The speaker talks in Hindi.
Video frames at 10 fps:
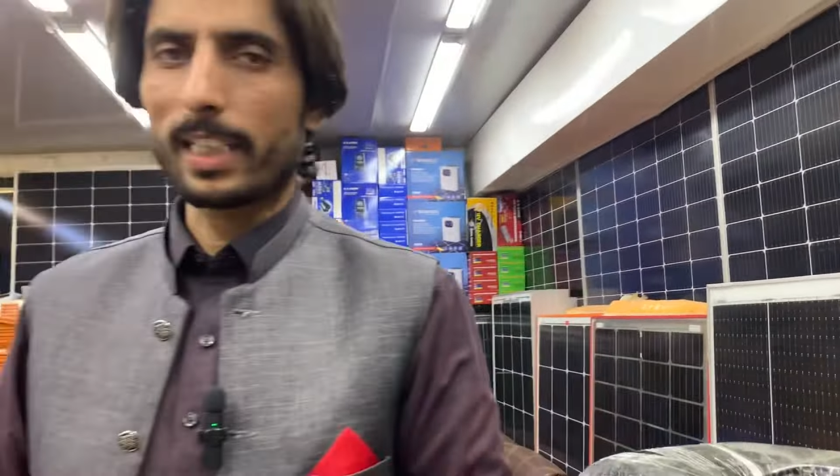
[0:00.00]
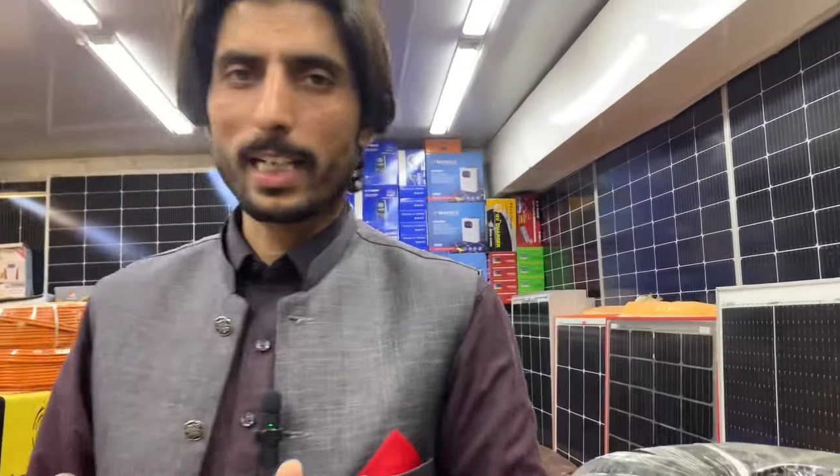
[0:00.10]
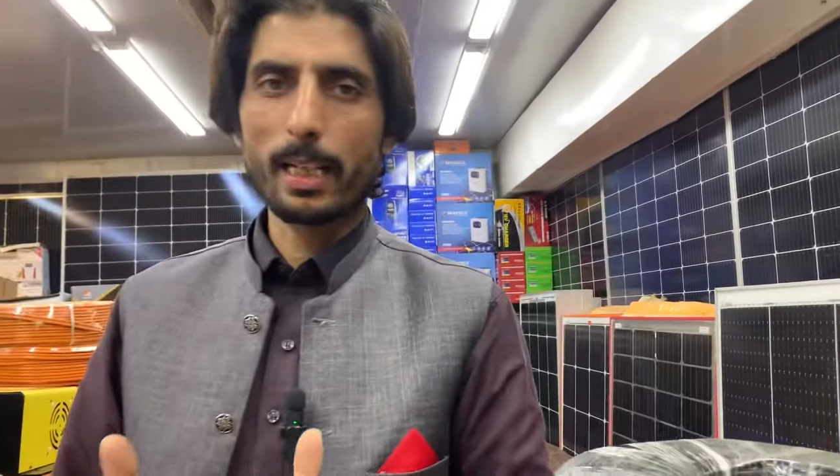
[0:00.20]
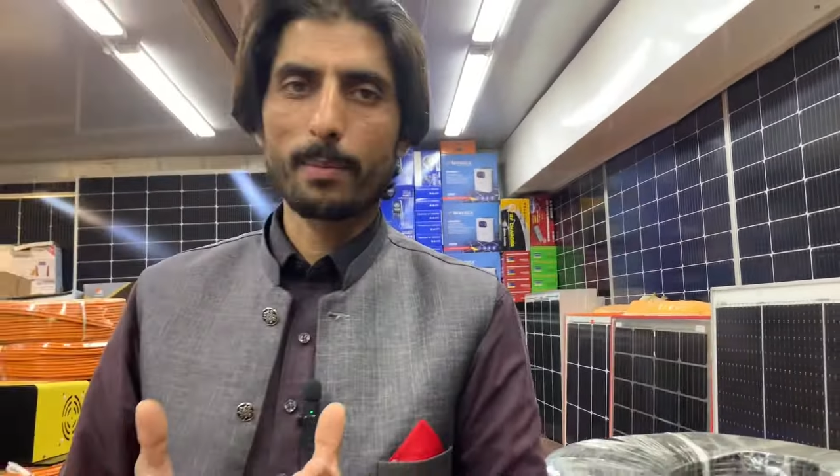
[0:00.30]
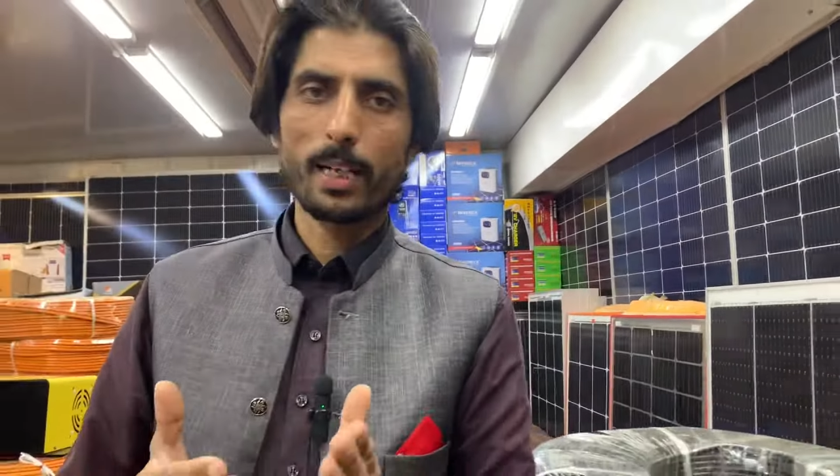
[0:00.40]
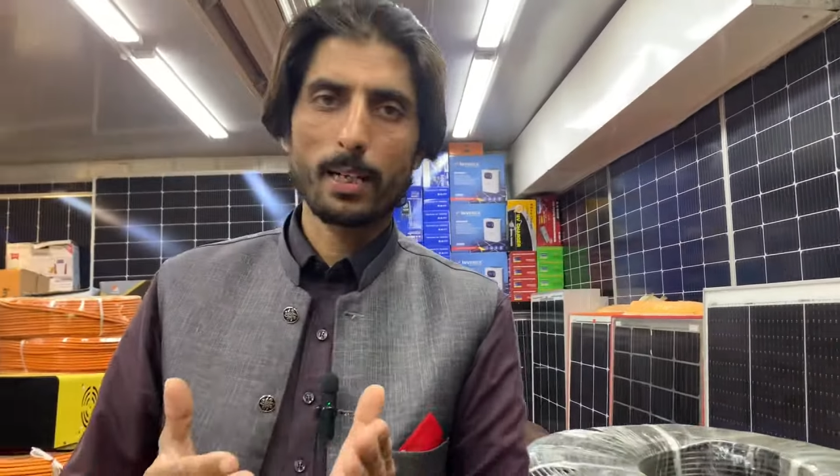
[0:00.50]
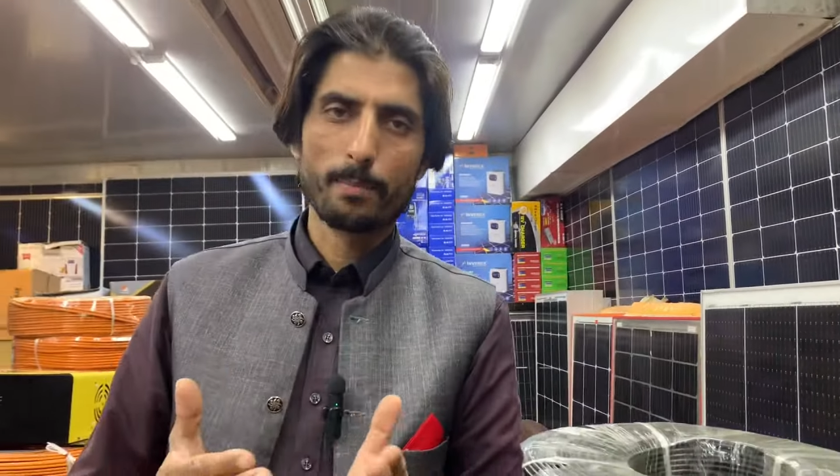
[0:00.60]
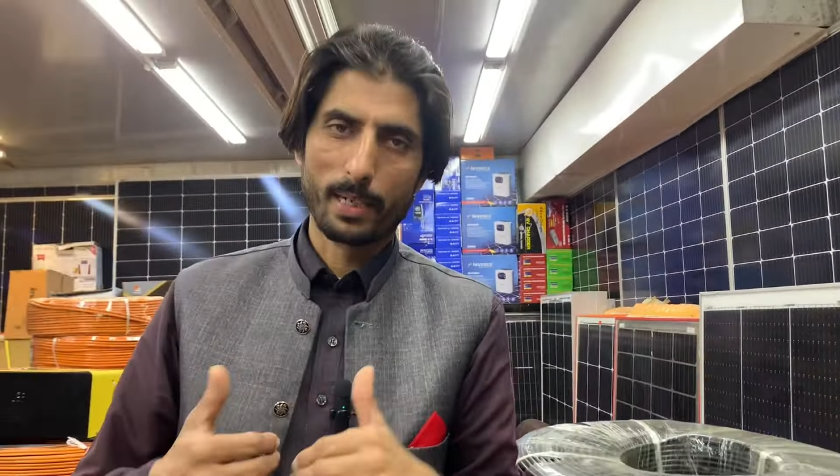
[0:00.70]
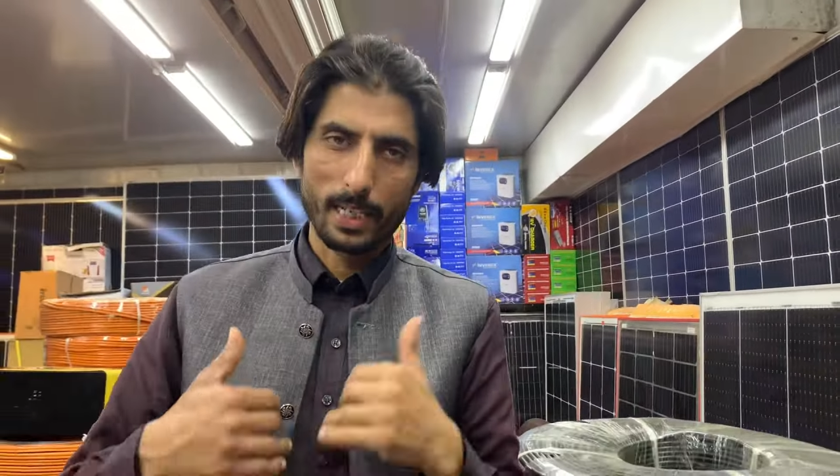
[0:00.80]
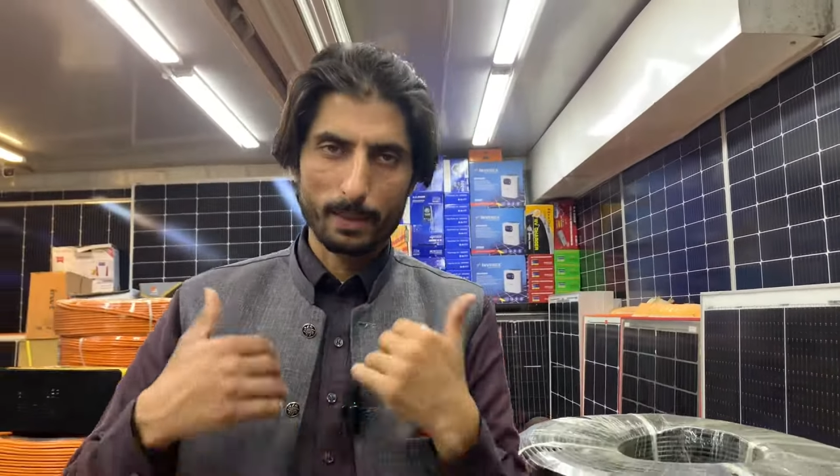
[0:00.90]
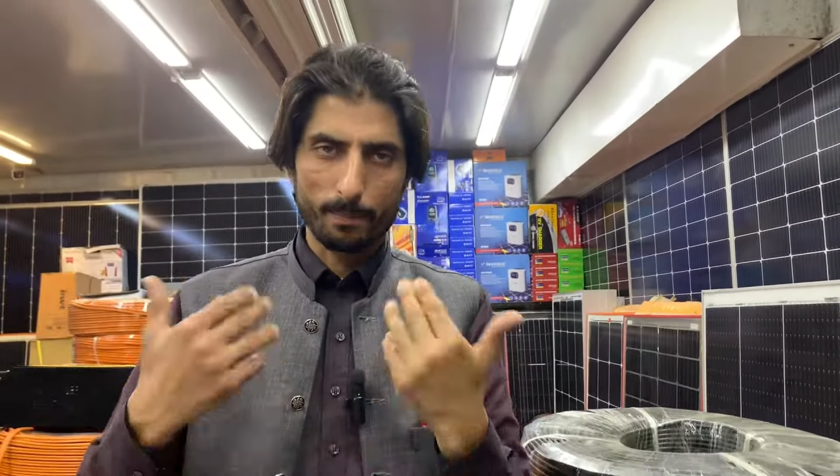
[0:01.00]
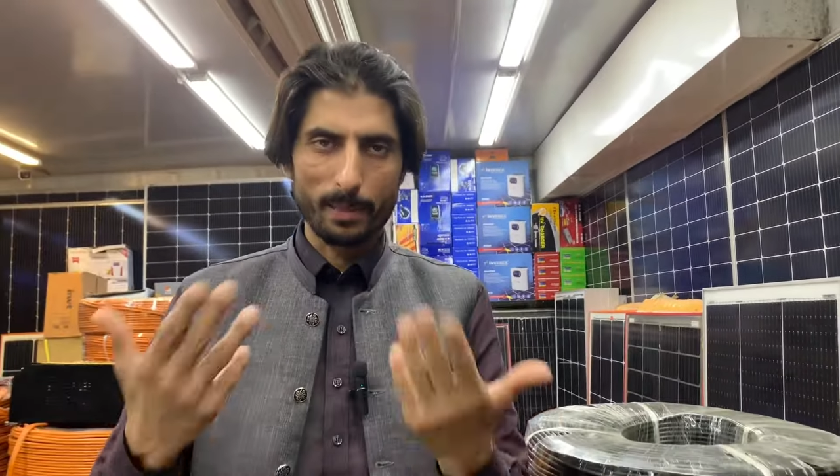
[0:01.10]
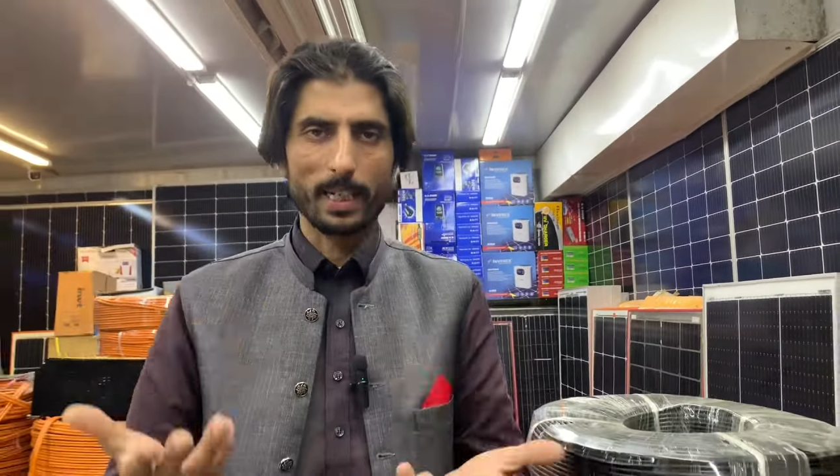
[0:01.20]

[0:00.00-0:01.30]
कहता है कि मेरे बड़े